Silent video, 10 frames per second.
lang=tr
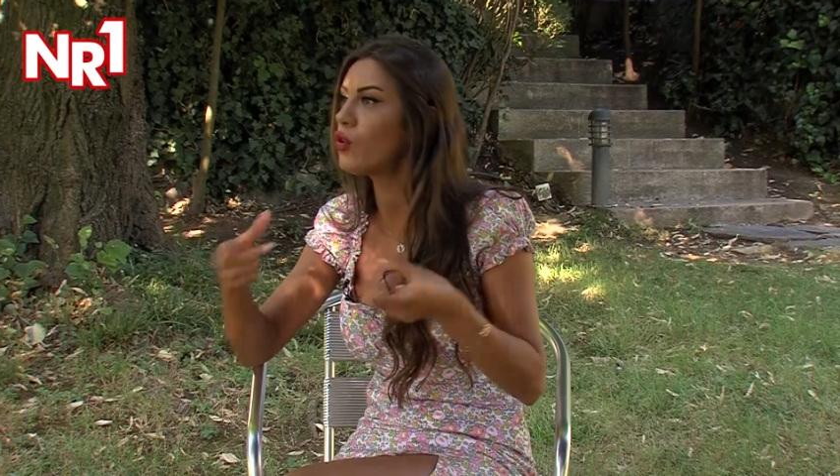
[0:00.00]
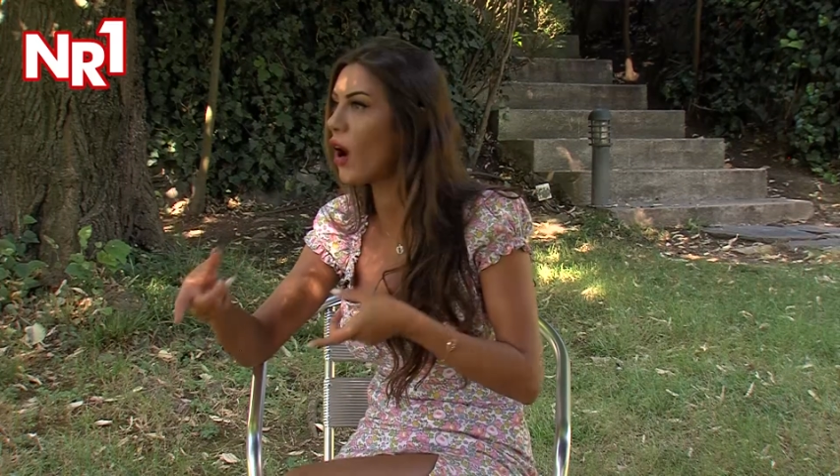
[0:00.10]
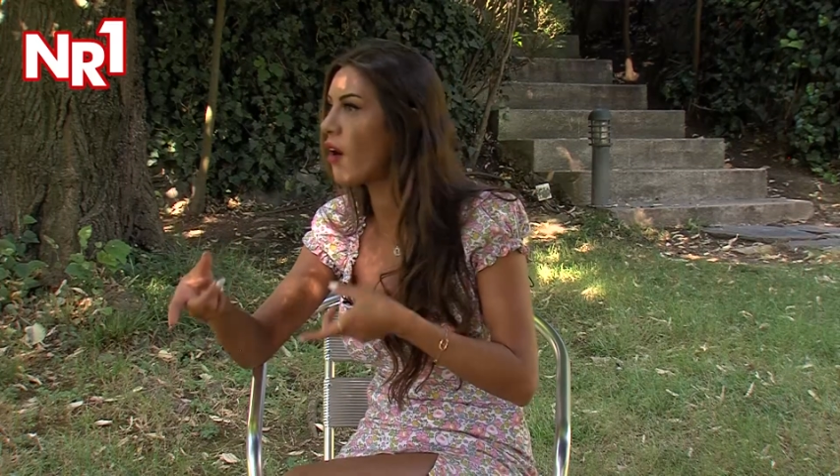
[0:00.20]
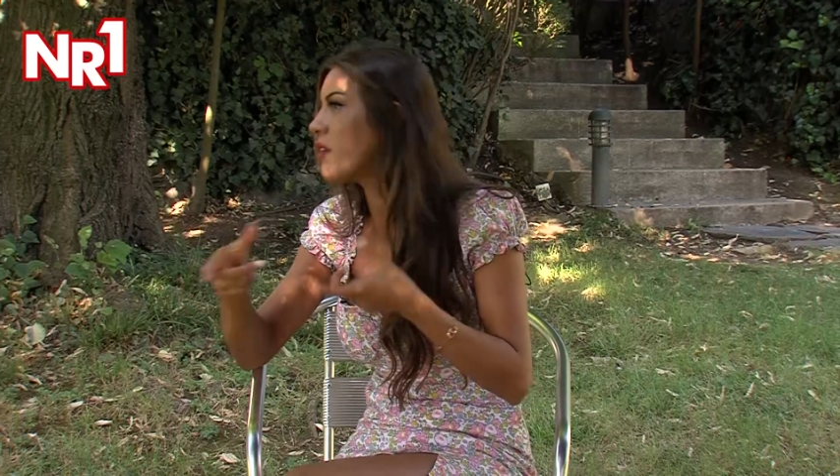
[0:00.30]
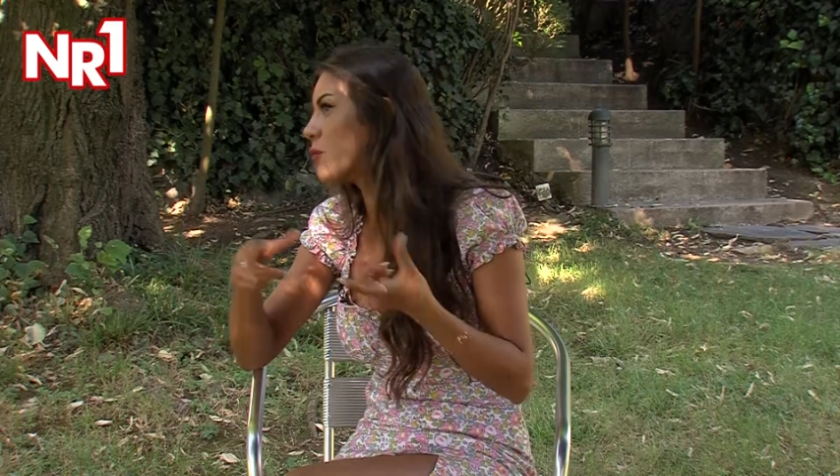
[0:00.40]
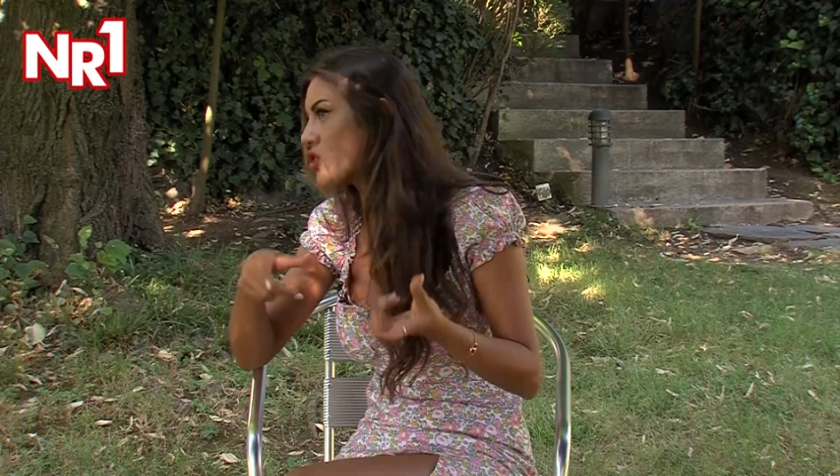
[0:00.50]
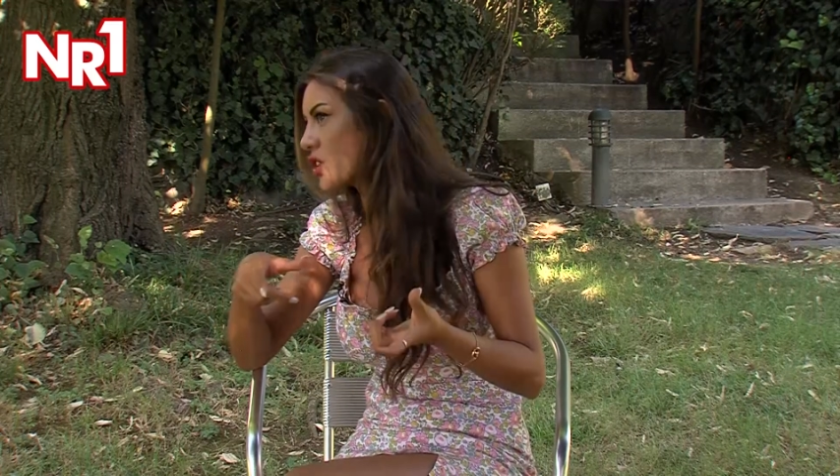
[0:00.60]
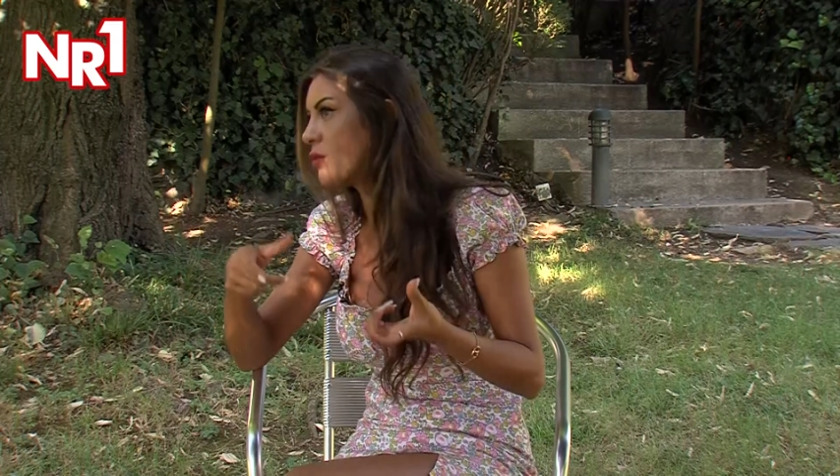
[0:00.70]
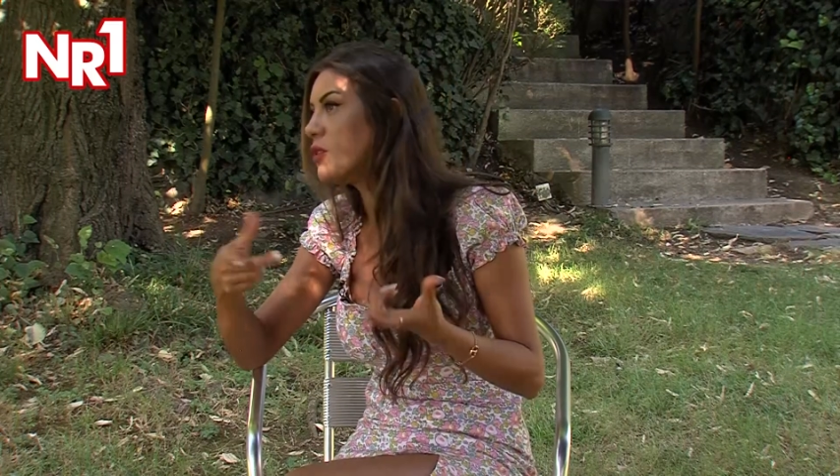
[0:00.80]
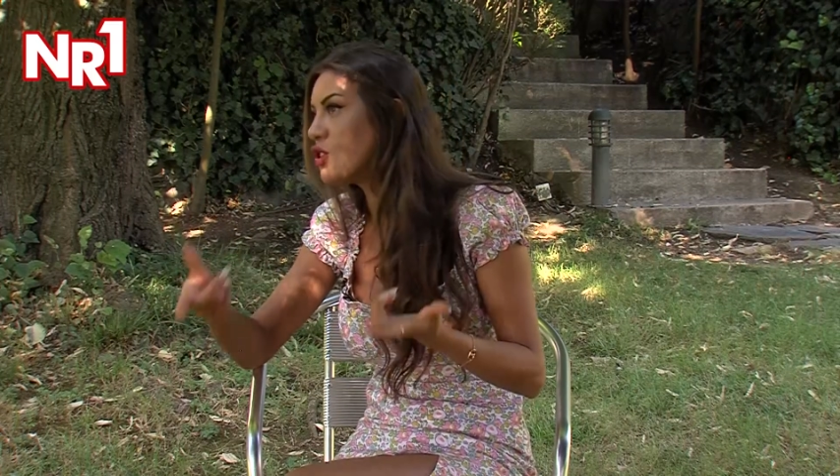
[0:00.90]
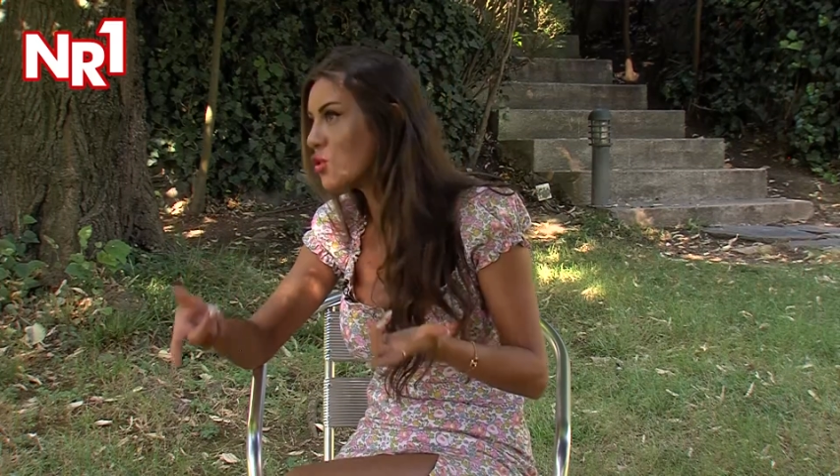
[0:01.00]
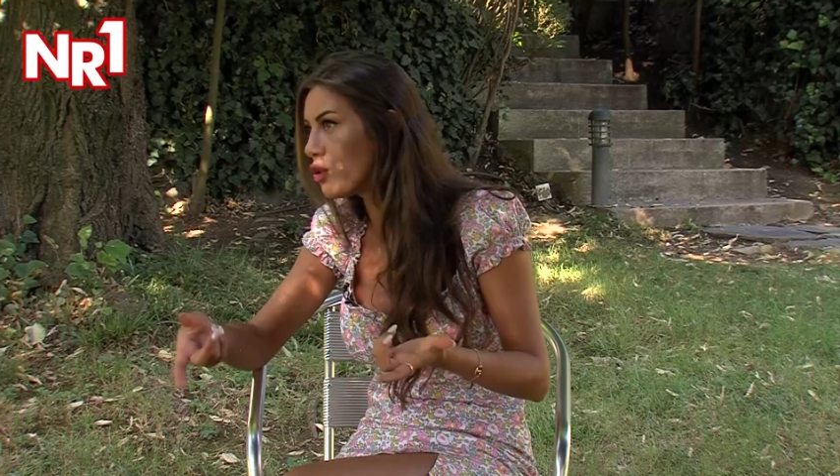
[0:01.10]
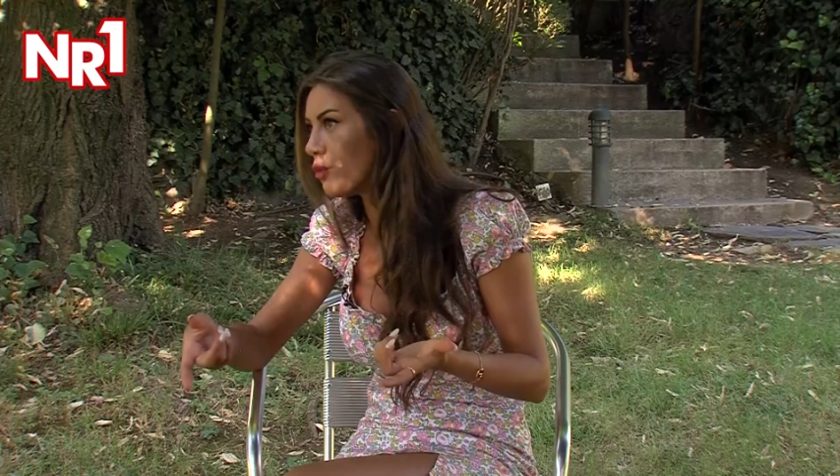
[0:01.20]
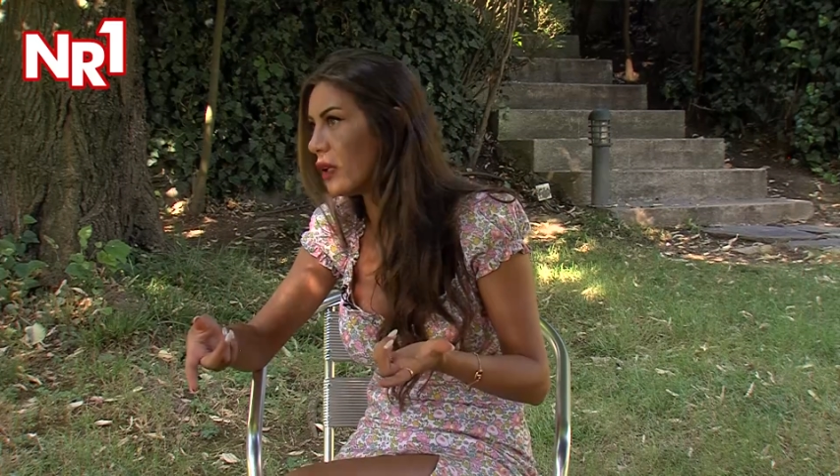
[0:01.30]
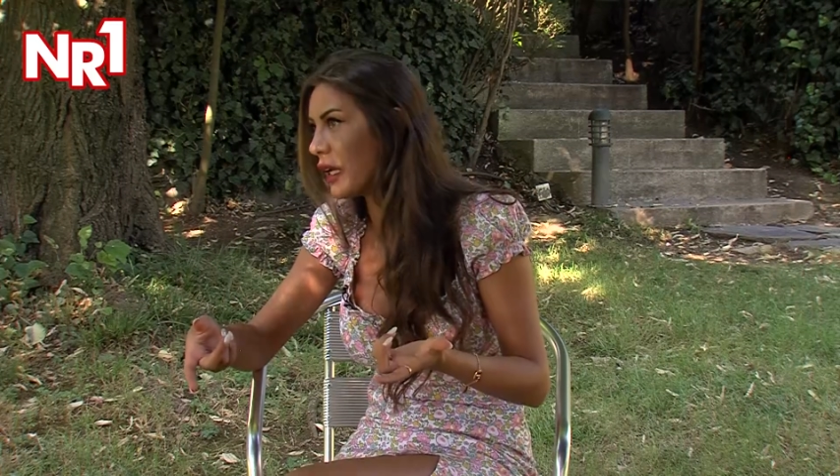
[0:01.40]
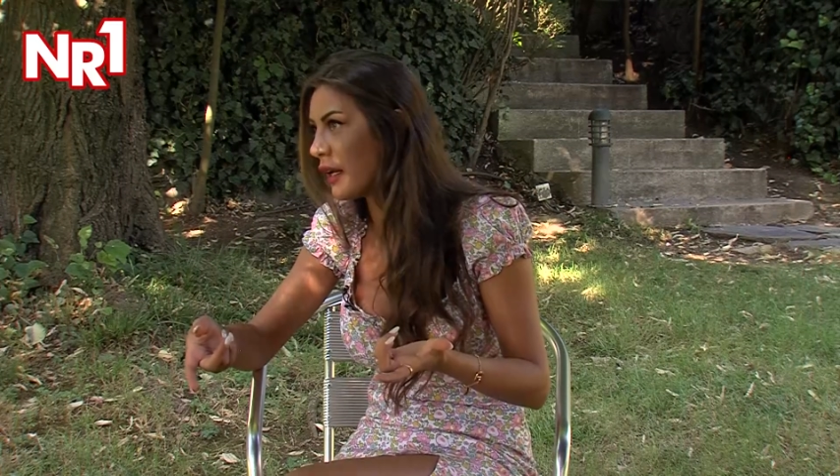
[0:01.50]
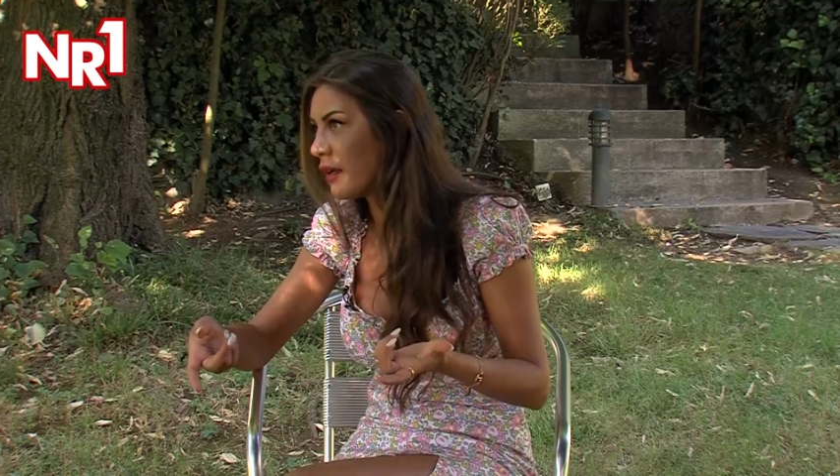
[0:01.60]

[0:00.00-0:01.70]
kahvemi, çayımı içiyorum yine. Hı.